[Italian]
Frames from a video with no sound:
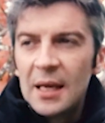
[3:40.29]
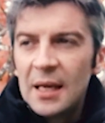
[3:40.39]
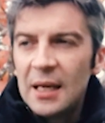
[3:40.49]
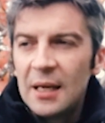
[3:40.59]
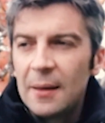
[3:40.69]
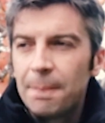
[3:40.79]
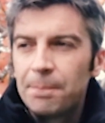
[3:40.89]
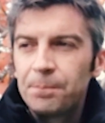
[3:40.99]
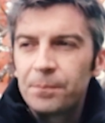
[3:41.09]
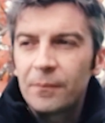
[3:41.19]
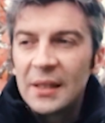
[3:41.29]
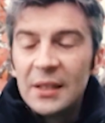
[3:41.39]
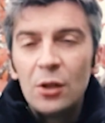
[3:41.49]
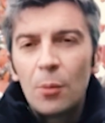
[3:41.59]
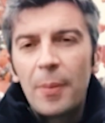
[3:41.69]
E,
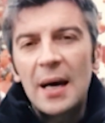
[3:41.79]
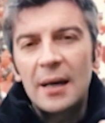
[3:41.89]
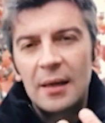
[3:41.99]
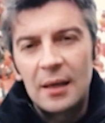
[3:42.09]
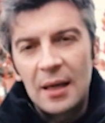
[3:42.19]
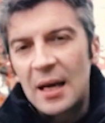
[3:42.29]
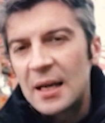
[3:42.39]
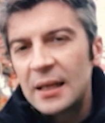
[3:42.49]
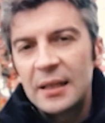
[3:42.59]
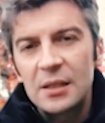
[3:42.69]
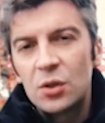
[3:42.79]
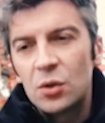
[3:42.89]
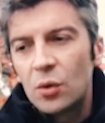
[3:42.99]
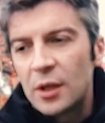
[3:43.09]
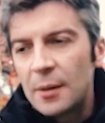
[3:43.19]
Dio parla alla
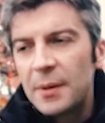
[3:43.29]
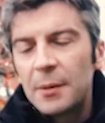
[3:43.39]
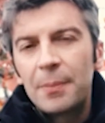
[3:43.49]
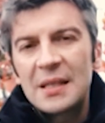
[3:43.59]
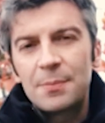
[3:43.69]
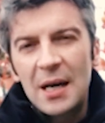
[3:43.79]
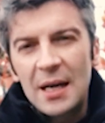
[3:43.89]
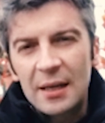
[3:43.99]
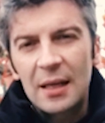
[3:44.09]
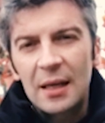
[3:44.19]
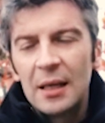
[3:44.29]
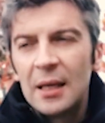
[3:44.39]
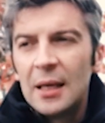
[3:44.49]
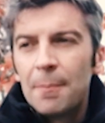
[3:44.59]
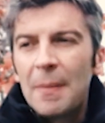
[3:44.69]
creazione per plasmarla,
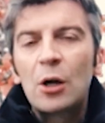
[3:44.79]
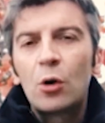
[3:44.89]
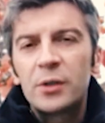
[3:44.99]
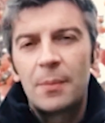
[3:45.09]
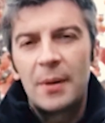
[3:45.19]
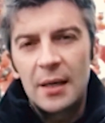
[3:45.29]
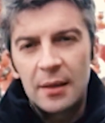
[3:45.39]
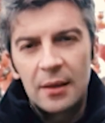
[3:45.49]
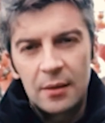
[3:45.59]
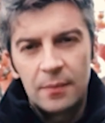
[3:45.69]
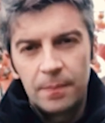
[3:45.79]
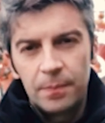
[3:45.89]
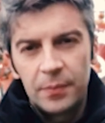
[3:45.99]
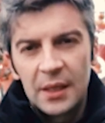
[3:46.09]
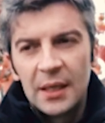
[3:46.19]
ma a cosa parla?
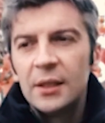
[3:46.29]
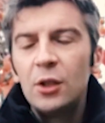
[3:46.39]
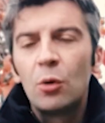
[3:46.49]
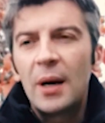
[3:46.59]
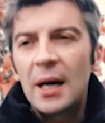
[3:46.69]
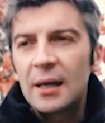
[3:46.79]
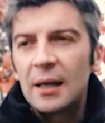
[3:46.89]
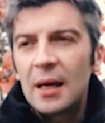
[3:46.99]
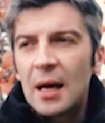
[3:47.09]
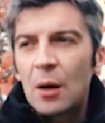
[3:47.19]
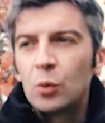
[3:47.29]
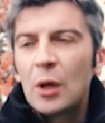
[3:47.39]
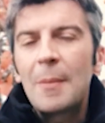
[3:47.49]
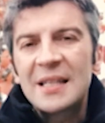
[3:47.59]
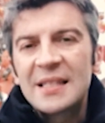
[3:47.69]
Dio parla a
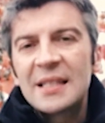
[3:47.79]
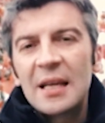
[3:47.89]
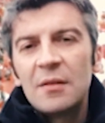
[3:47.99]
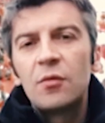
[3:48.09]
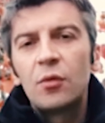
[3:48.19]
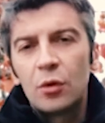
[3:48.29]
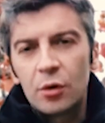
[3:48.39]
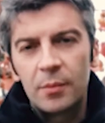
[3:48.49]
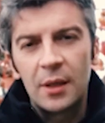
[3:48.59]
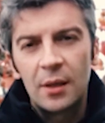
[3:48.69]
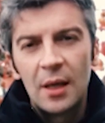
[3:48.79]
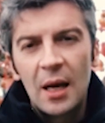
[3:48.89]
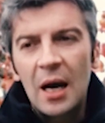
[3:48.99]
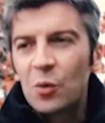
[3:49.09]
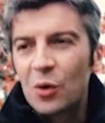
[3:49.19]
una massa informe
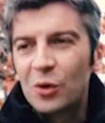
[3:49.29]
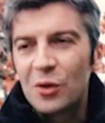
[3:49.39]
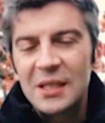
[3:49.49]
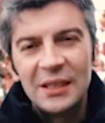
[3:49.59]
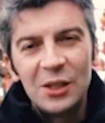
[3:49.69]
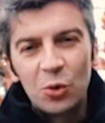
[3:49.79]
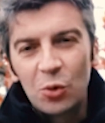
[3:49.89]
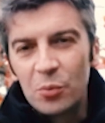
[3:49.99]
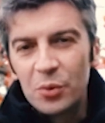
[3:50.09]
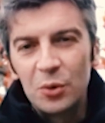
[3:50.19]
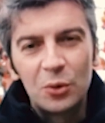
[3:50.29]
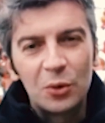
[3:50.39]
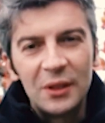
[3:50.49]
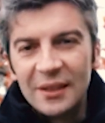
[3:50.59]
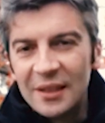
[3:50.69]
a qualcosa di
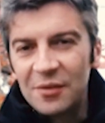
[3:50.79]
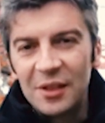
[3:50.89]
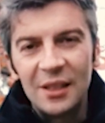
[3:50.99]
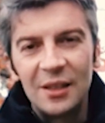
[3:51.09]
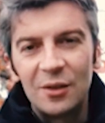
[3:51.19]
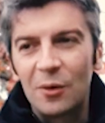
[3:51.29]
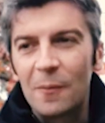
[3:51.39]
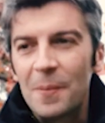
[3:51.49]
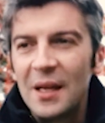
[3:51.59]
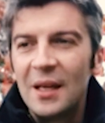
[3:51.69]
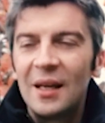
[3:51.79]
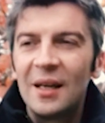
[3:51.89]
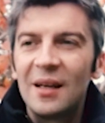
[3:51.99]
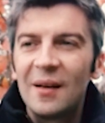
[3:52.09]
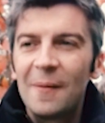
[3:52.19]
incompiuto, di indefinito.
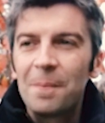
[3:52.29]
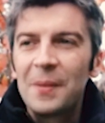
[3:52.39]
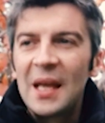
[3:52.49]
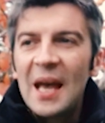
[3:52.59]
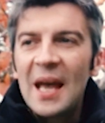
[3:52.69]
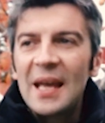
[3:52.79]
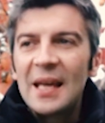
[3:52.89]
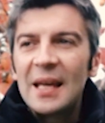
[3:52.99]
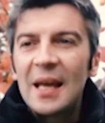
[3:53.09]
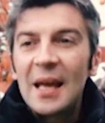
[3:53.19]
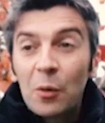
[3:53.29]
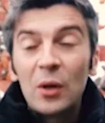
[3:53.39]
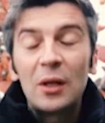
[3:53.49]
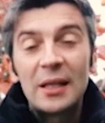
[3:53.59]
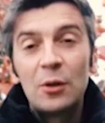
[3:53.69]
Eh, è, è
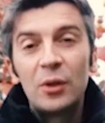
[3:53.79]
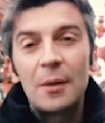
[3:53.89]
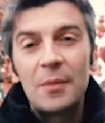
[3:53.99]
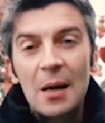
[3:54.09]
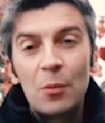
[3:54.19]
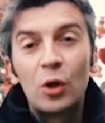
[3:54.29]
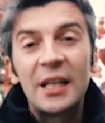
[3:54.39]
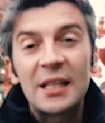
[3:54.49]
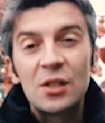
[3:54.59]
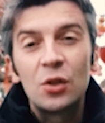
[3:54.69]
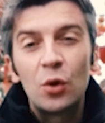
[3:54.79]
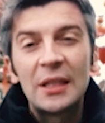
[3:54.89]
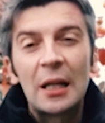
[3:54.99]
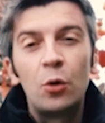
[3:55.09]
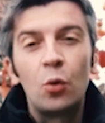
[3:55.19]
quella che noi chiamiamo creazione
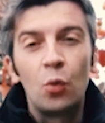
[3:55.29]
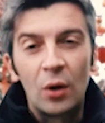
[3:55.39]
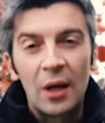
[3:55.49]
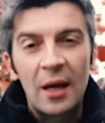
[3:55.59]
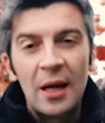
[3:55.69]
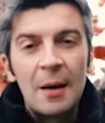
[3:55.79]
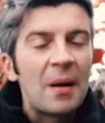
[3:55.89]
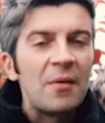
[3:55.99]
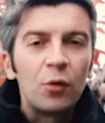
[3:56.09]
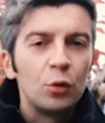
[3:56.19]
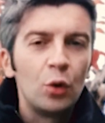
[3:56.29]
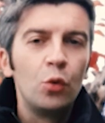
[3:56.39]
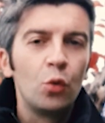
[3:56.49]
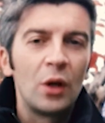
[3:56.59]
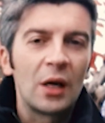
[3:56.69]
dal nulla, ma in fondo il
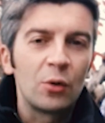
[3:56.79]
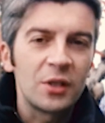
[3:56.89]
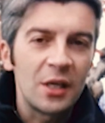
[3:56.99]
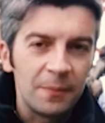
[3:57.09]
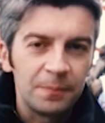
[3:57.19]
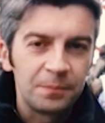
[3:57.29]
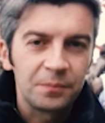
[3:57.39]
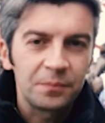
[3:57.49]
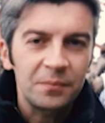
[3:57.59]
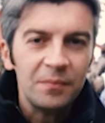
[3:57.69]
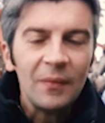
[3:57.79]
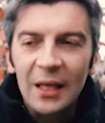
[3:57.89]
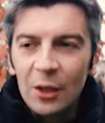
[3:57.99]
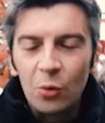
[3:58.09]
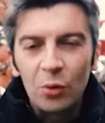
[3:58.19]
nulla cos'è?
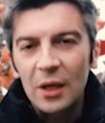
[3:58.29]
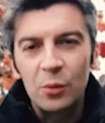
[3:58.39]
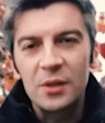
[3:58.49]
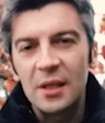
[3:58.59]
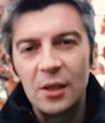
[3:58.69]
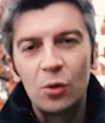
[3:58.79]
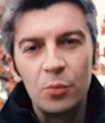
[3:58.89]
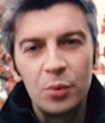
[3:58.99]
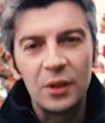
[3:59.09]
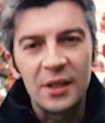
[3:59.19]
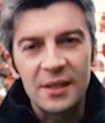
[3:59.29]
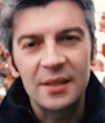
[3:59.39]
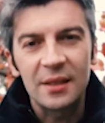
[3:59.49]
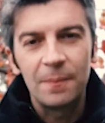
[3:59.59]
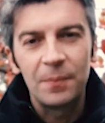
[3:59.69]
Il nulla è questa incompiutezza.